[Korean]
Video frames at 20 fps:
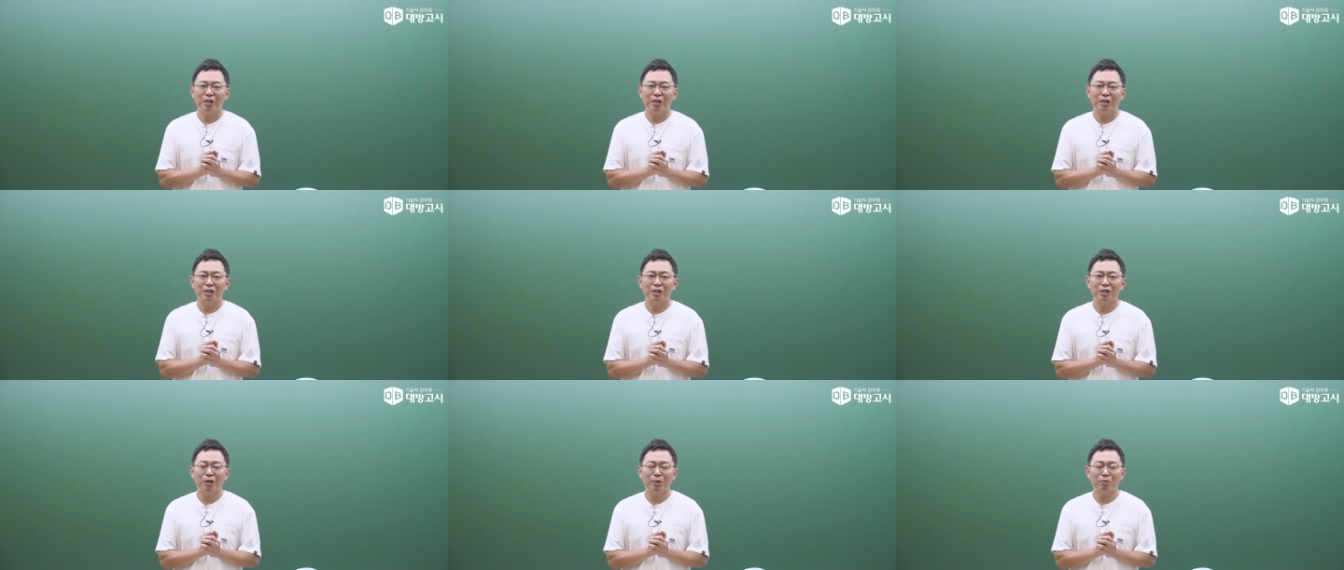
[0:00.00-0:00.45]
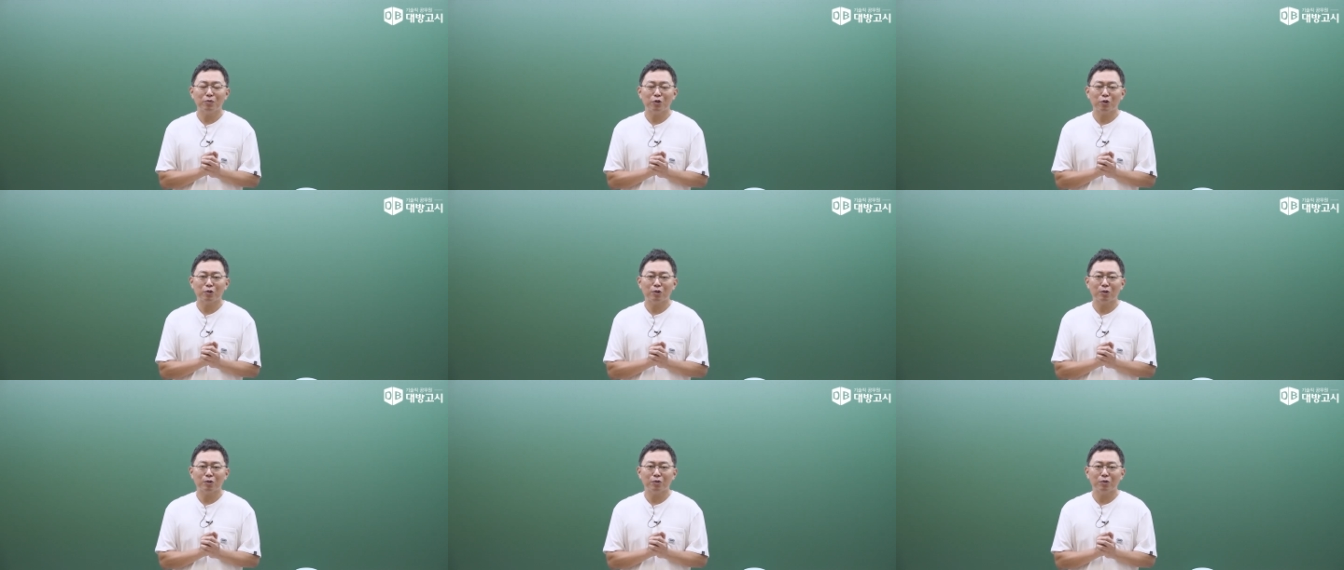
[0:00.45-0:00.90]
시험
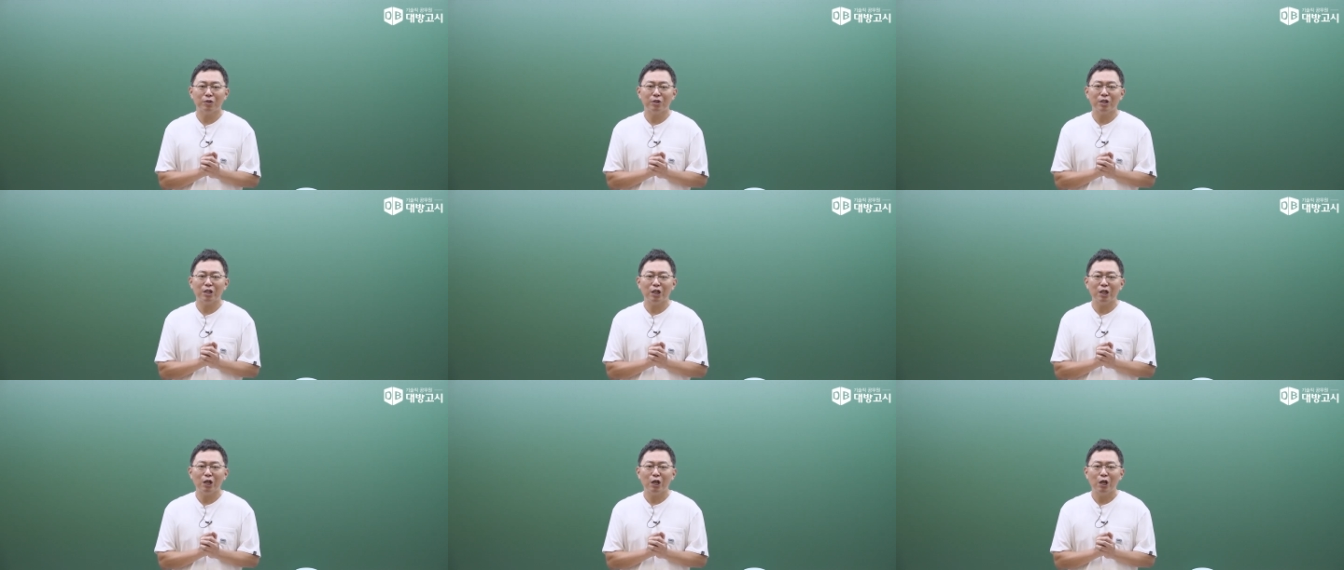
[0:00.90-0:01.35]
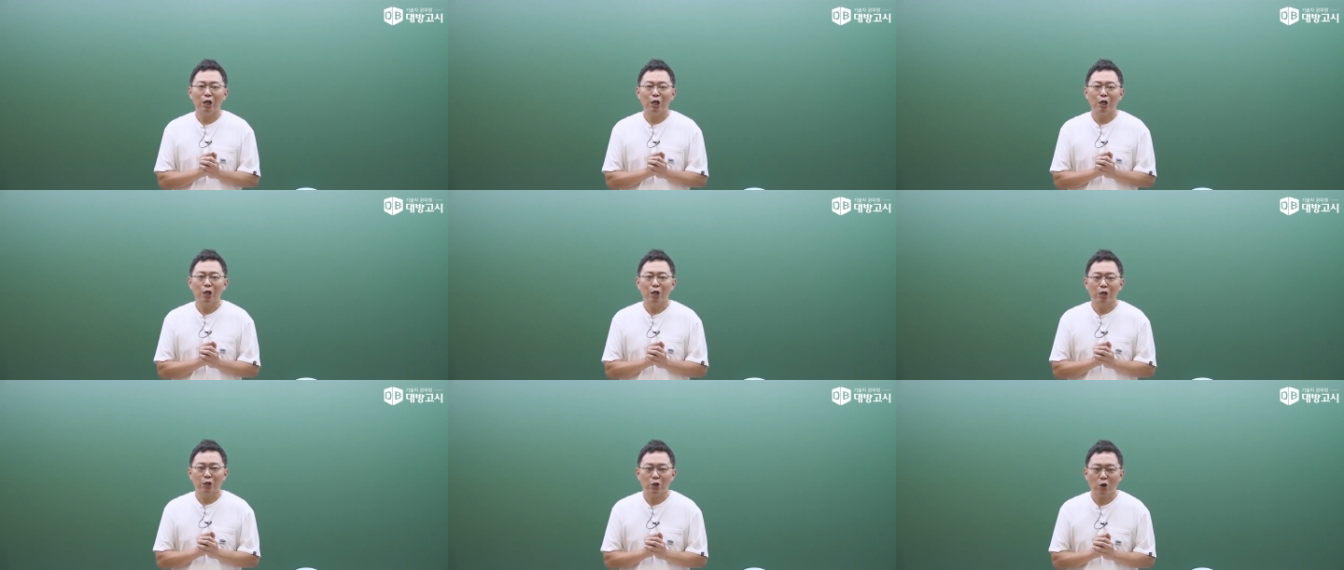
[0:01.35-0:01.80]
성적들이
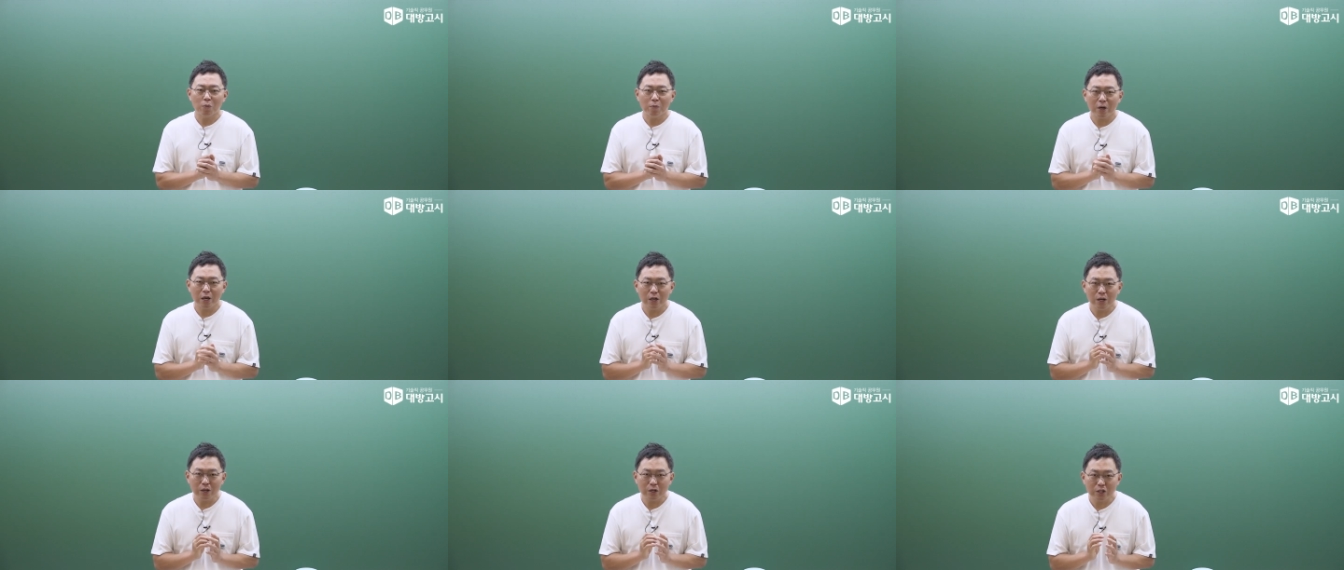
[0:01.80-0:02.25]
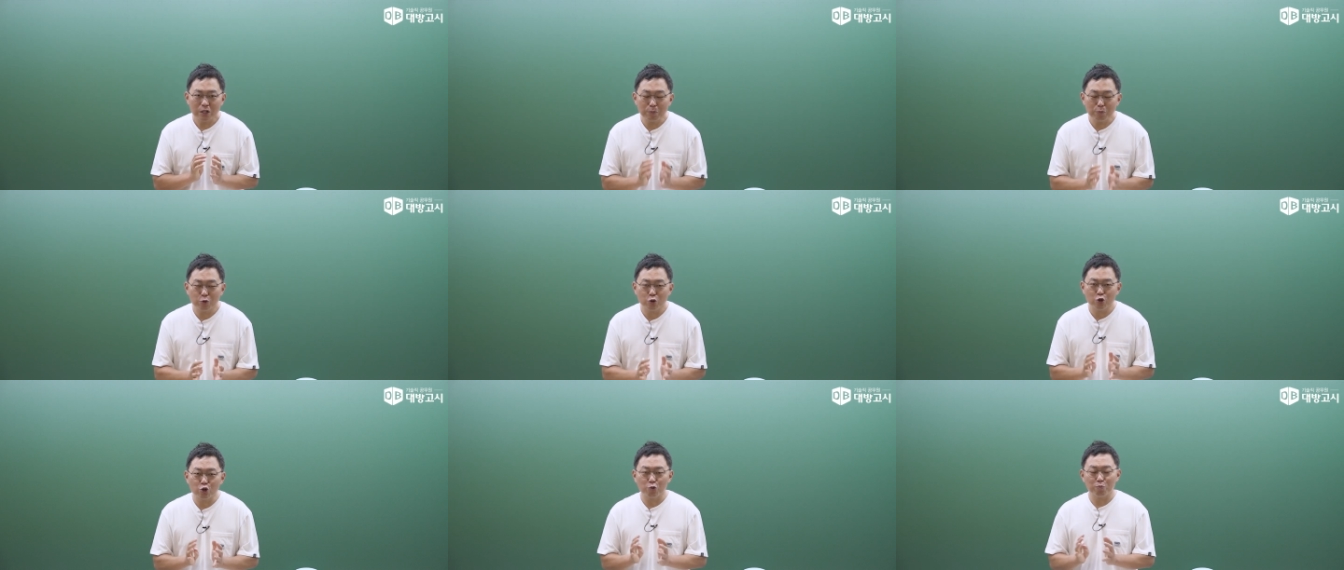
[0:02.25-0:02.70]
정말
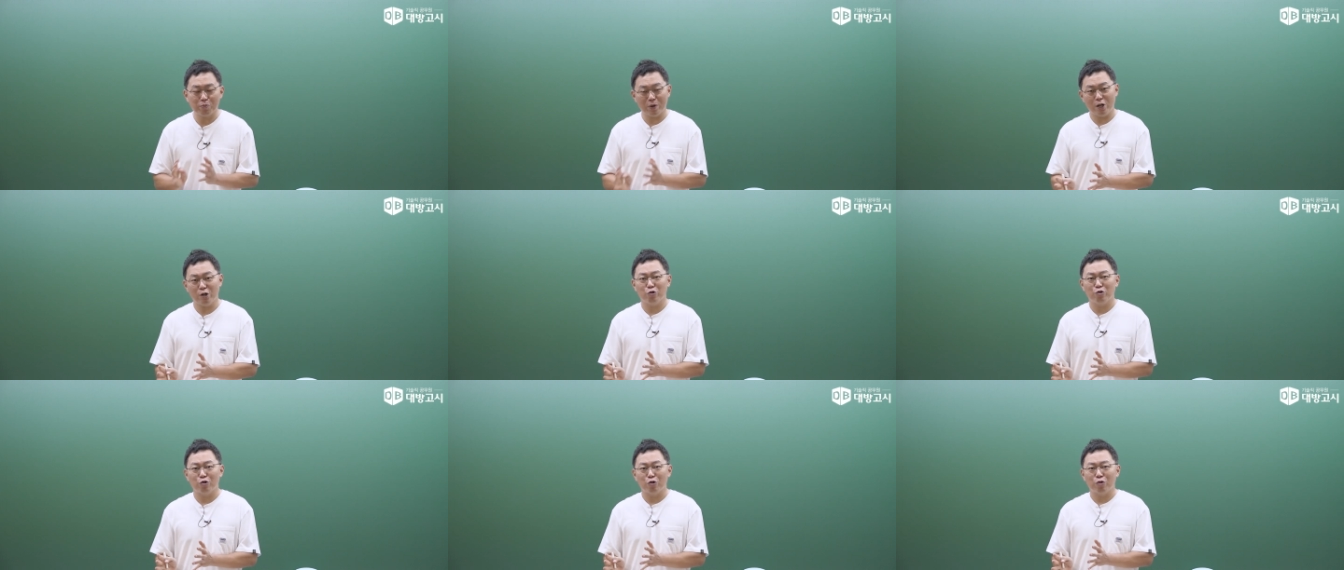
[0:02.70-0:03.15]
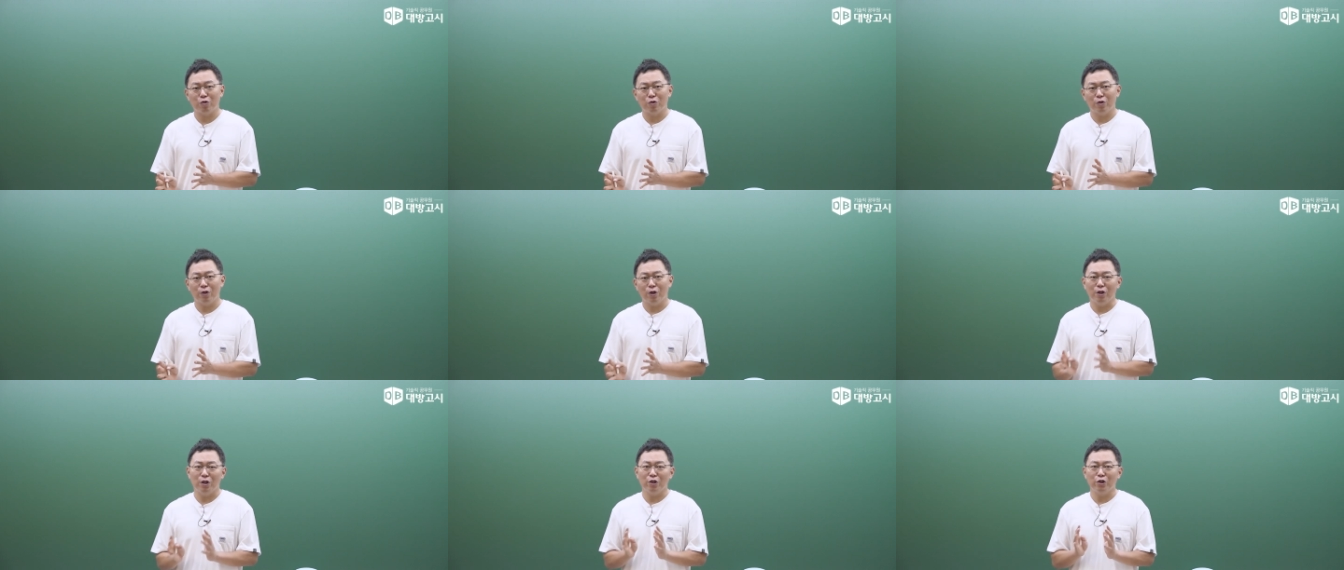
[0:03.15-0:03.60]
10중
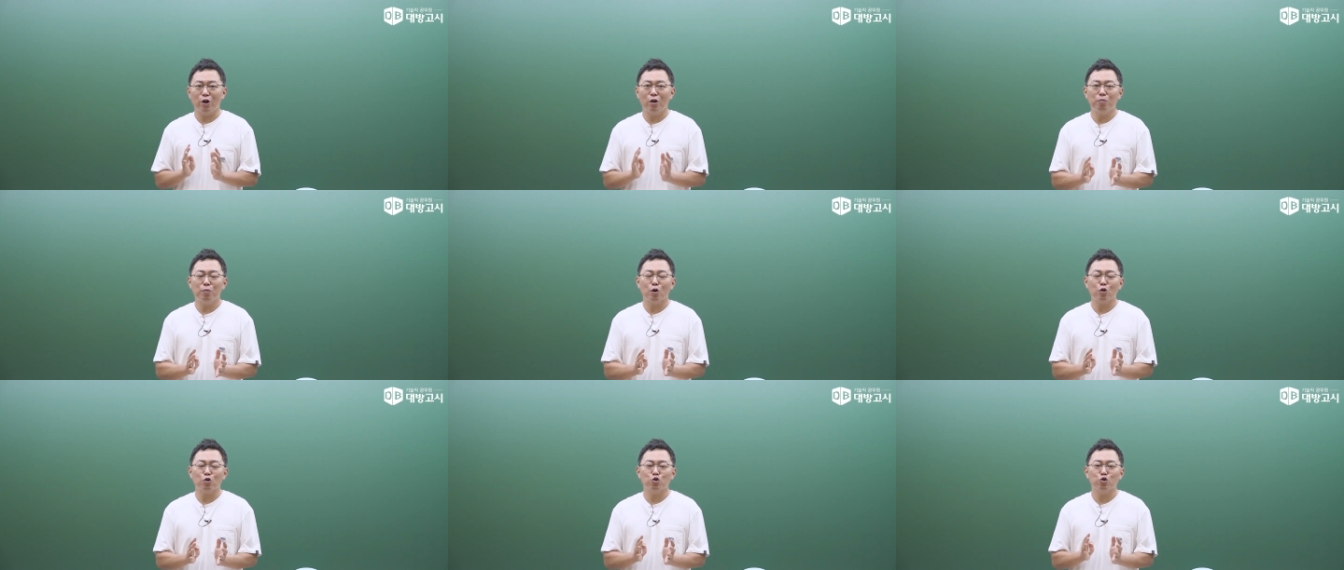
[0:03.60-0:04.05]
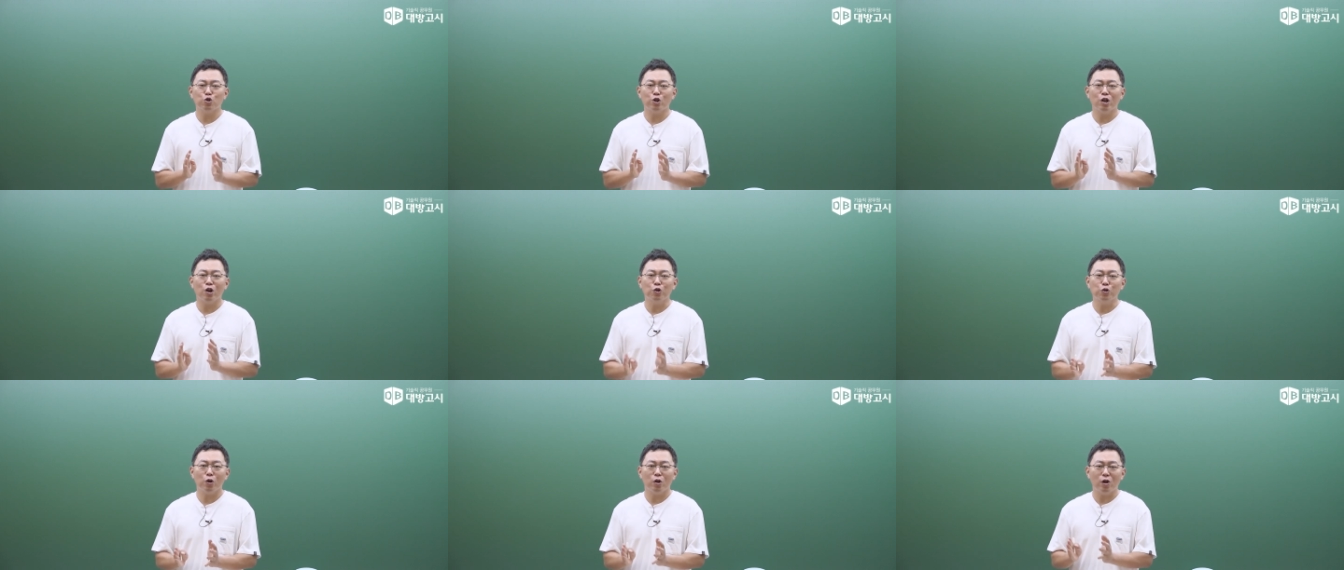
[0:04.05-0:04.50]
8구 10명 어, 중에
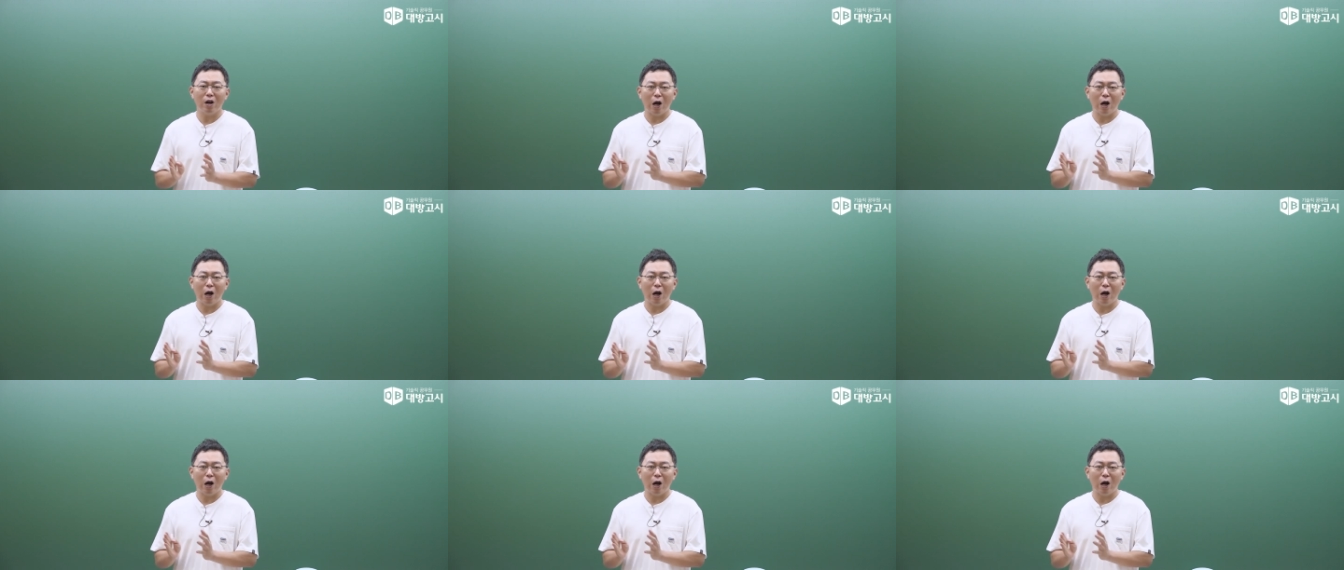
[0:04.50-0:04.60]
8,